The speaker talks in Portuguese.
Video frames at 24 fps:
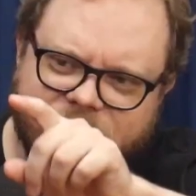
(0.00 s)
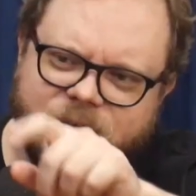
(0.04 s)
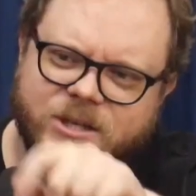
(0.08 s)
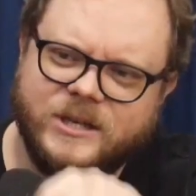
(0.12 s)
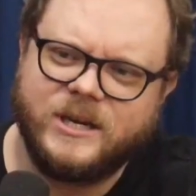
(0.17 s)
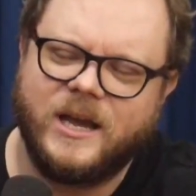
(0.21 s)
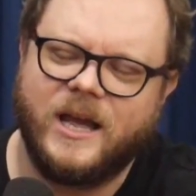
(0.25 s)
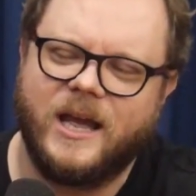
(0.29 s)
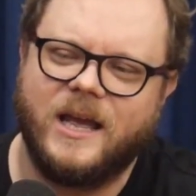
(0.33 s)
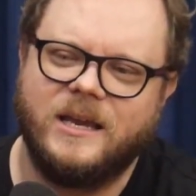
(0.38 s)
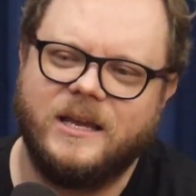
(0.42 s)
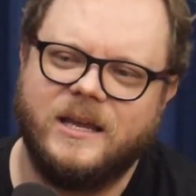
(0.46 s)

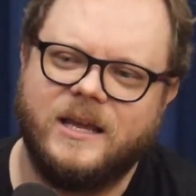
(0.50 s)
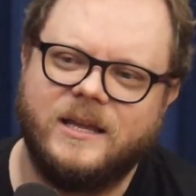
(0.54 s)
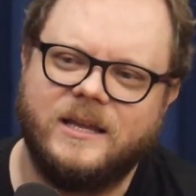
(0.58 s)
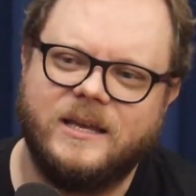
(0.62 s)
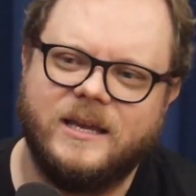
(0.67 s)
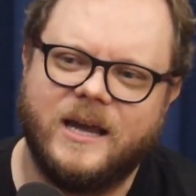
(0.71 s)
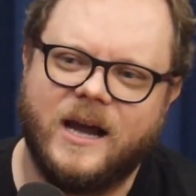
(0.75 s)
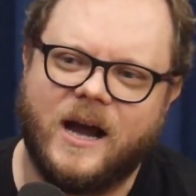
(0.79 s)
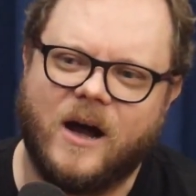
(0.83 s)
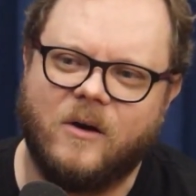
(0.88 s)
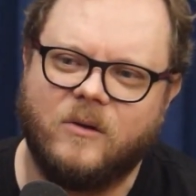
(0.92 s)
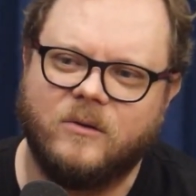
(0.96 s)
engenharia
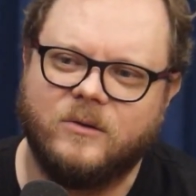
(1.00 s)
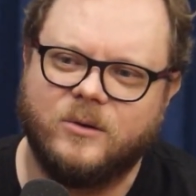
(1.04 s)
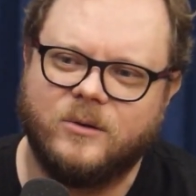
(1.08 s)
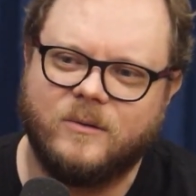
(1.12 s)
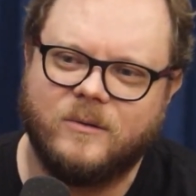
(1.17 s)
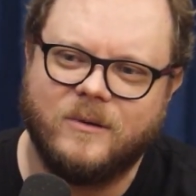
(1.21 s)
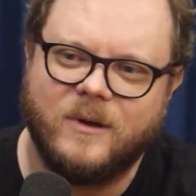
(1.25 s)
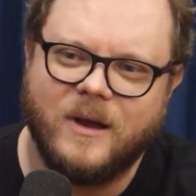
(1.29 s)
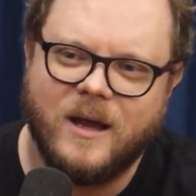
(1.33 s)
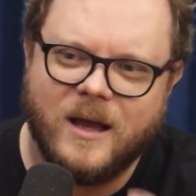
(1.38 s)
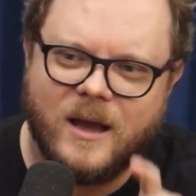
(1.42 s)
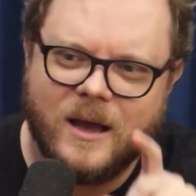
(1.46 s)
de
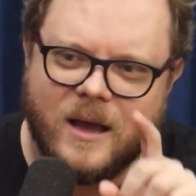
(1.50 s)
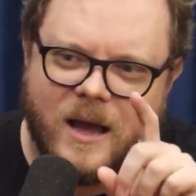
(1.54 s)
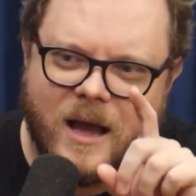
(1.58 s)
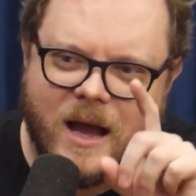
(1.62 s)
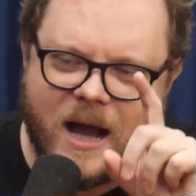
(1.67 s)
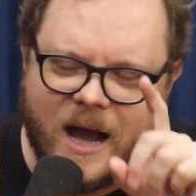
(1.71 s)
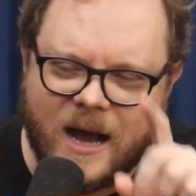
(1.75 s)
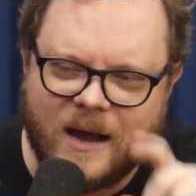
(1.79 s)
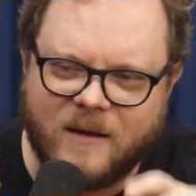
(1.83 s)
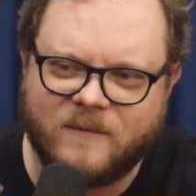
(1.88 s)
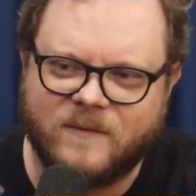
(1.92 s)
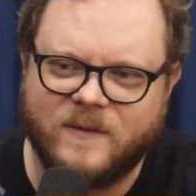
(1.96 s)
áudio
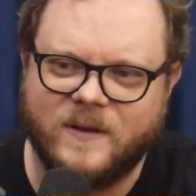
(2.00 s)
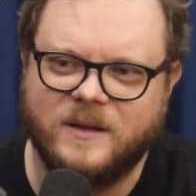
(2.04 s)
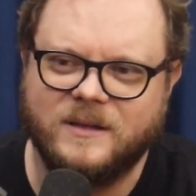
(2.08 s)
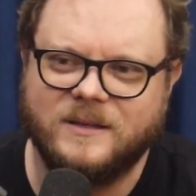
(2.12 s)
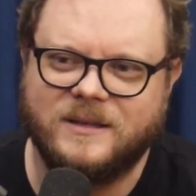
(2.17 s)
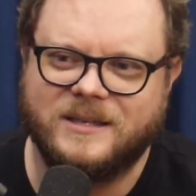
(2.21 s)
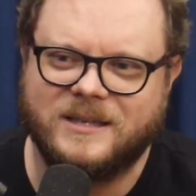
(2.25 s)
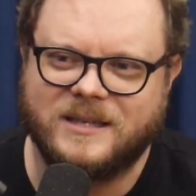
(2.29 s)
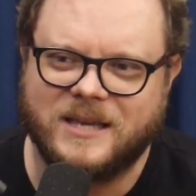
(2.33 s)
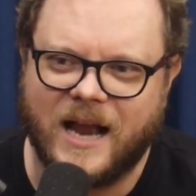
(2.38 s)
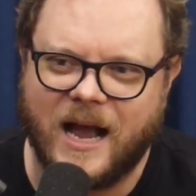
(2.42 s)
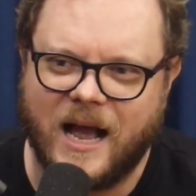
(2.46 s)

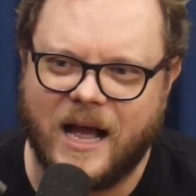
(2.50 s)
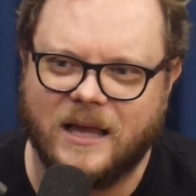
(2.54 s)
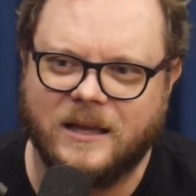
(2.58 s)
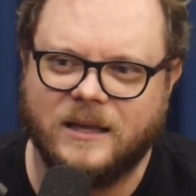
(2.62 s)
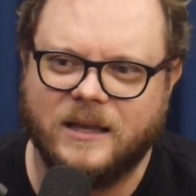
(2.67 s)
avançar,